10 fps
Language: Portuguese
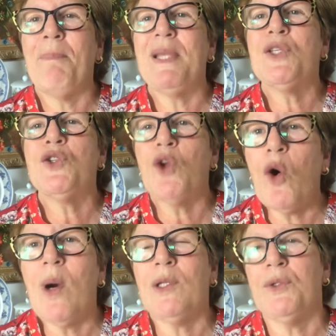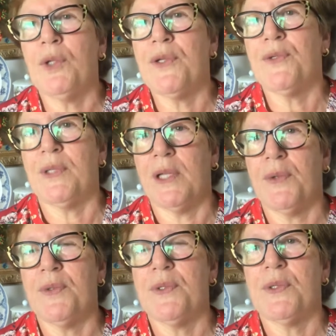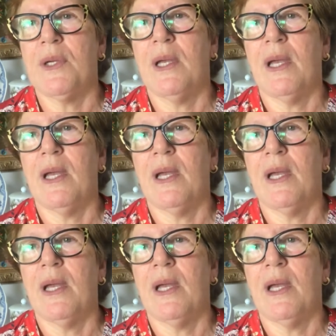a pessoa do nosso Deus